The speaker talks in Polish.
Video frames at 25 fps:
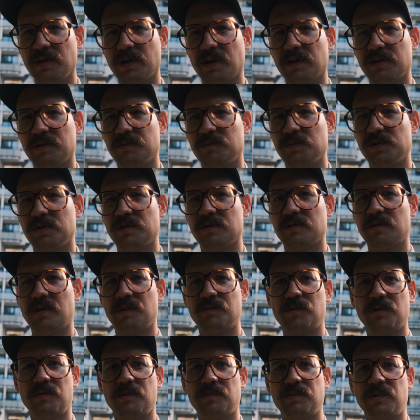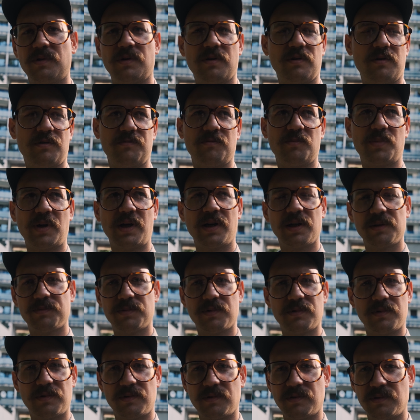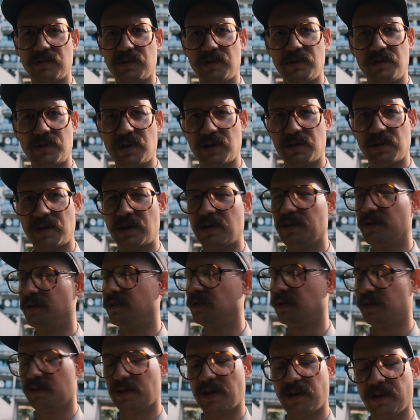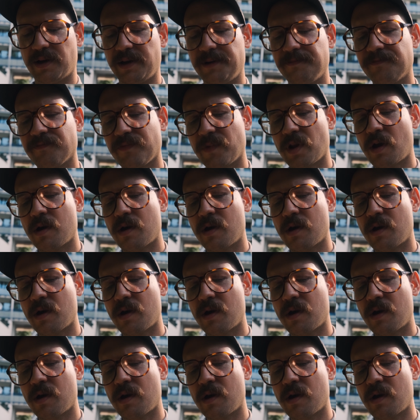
jakimiś Lomo Chrome Purple i tak dalej, i tak dalej.